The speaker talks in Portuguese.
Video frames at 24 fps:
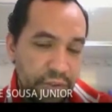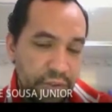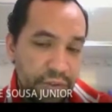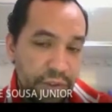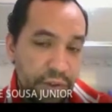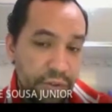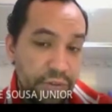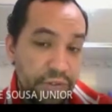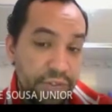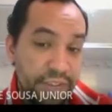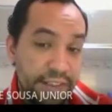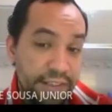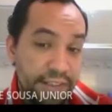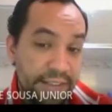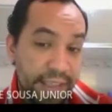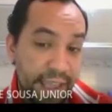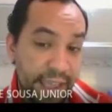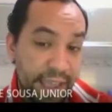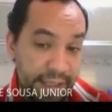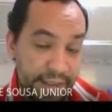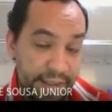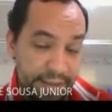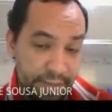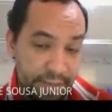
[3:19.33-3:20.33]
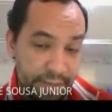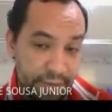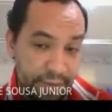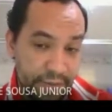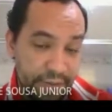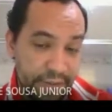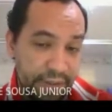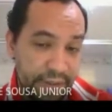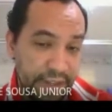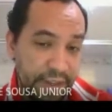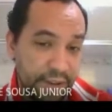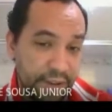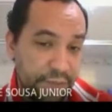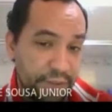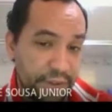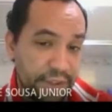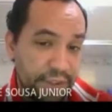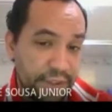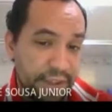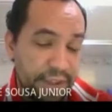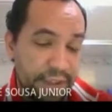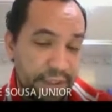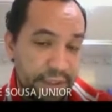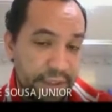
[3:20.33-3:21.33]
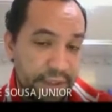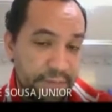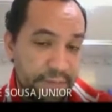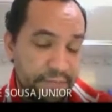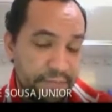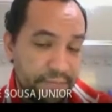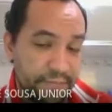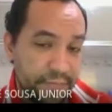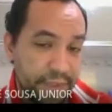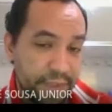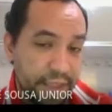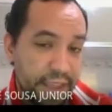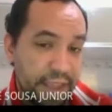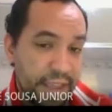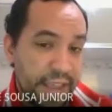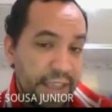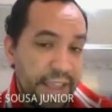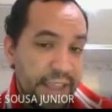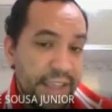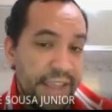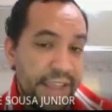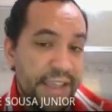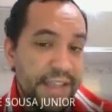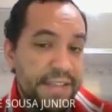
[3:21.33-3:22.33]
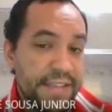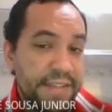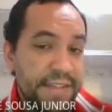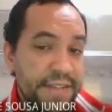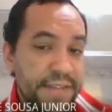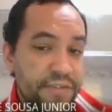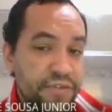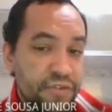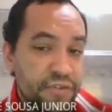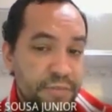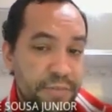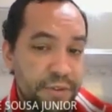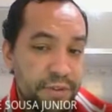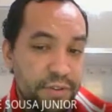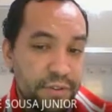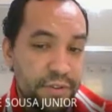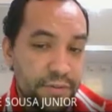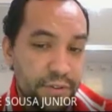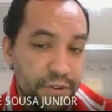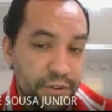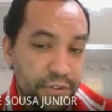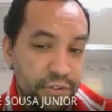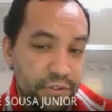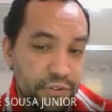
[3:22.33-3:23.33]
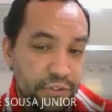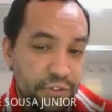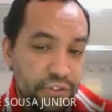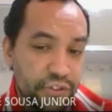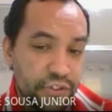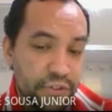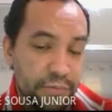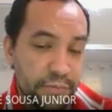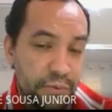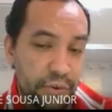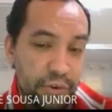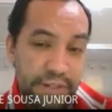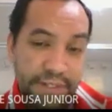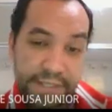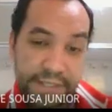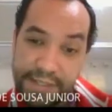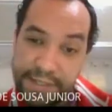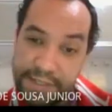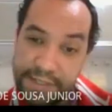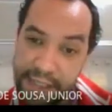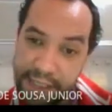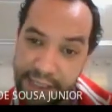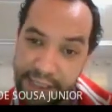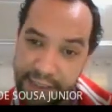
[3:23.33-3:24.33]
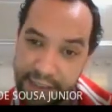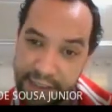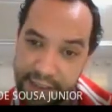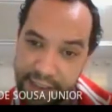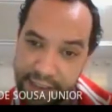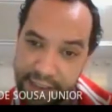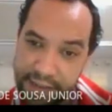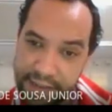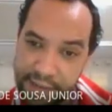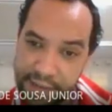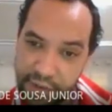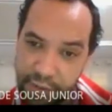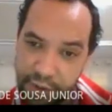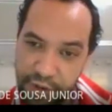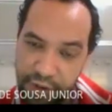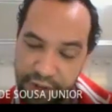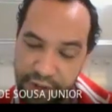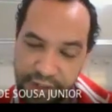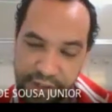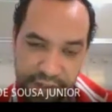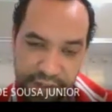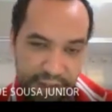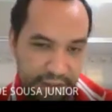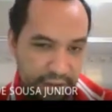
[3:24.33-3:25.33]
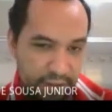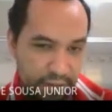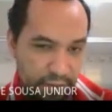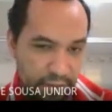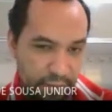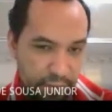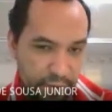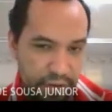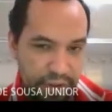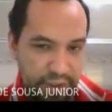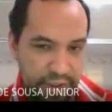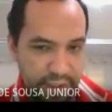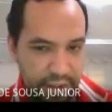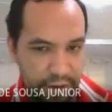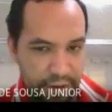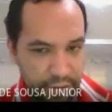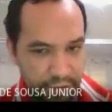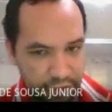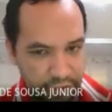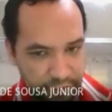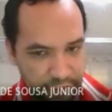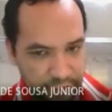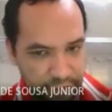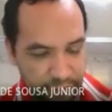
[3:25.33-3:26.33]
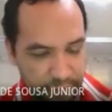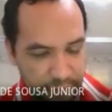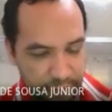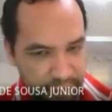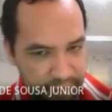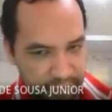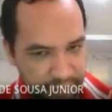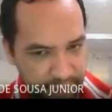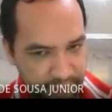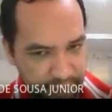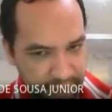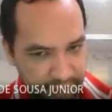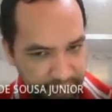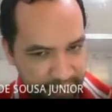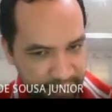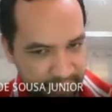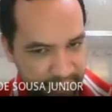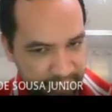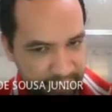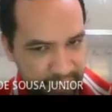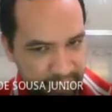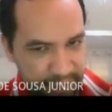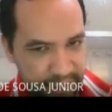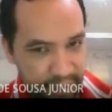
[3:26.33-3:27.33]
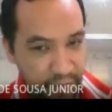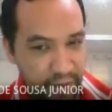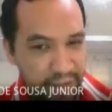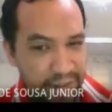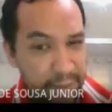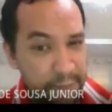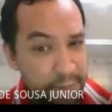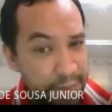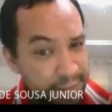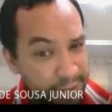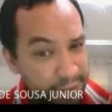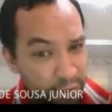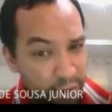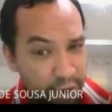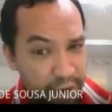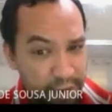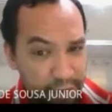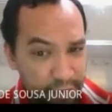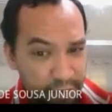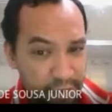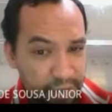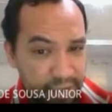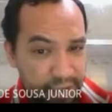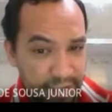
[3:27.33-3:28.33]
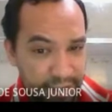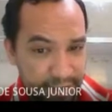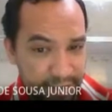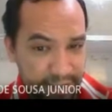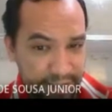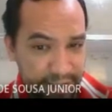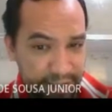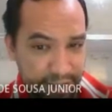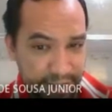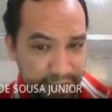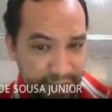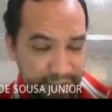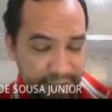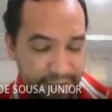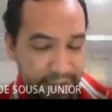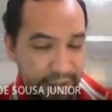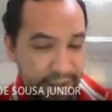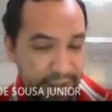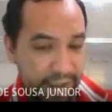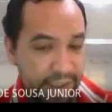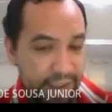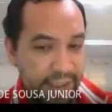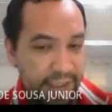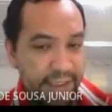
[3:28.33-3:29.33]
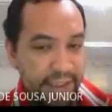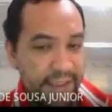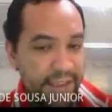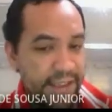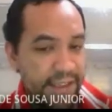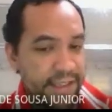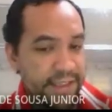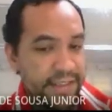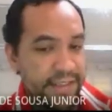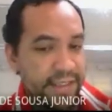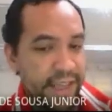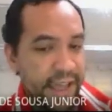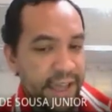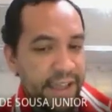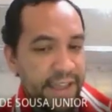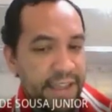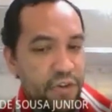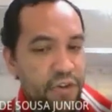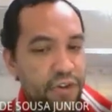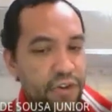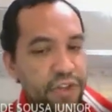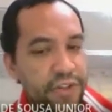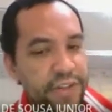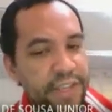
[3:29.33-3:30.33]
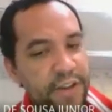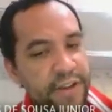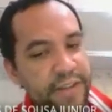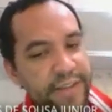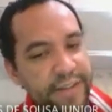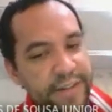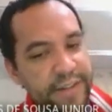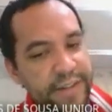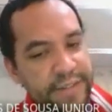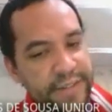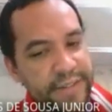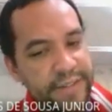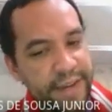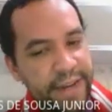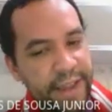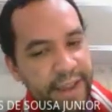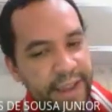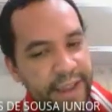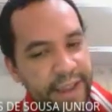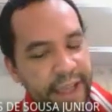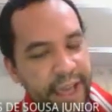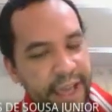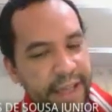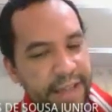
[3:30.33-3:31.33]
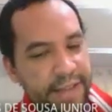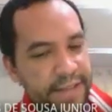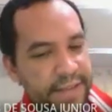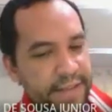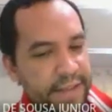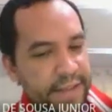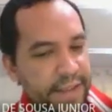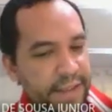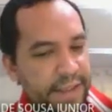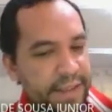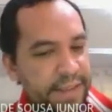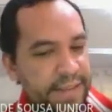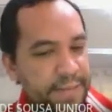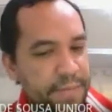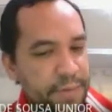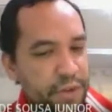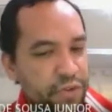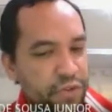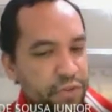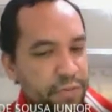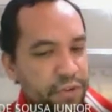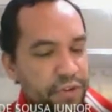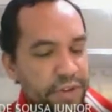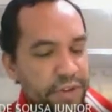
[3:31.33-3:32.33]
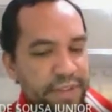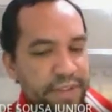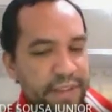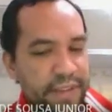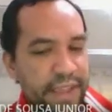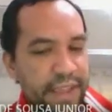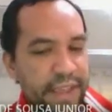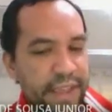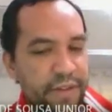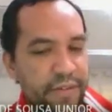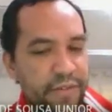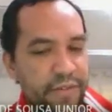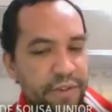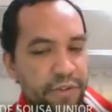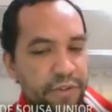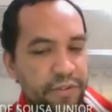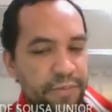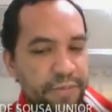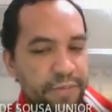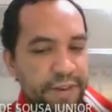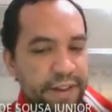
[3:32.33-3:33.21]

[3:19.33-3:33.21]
são centésimos. Significa que esses números foram divididos por 100, esse número aqui. Meu inteiro foi dividido por 100. Então, ele é menor do que esse daqui. Tá? E quando eu tenho a terceira casa, esse meu número inteiro, são os